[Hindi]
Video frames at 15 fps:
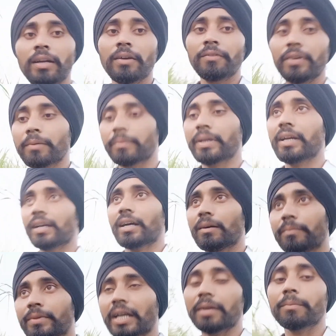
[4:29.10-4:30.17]
फिर मैं
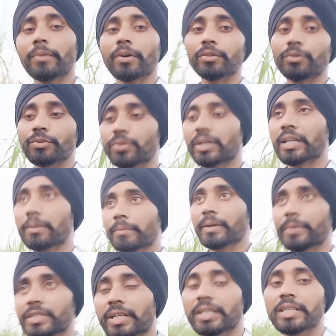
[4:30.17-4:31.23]
अब टाइम बहुत हो चुका था मैं
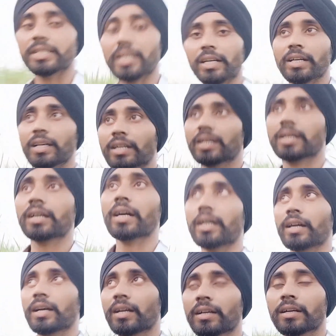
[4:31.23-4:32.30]
प्रसादा शक्कर
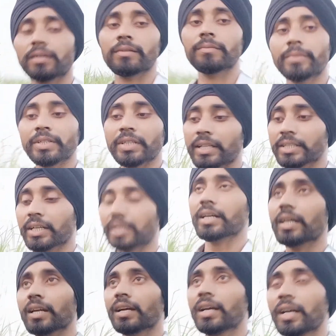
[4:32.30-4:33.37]
खाना प्रसादा
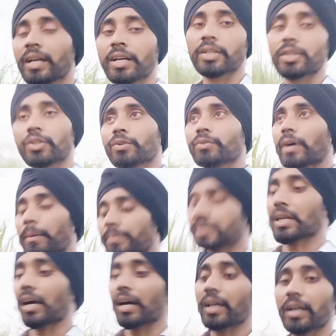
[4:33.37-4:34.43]
शक्कर तो
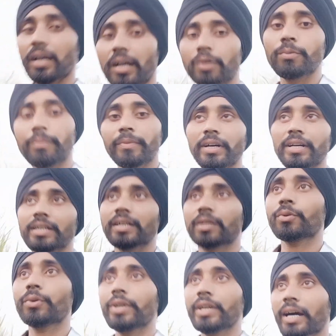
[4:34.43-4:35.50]
वापस आ रहा हूँ
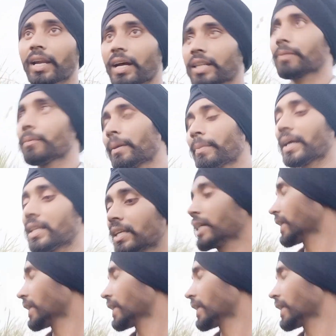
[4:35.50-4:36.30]
कोई आ रहा था मैं पैदल ही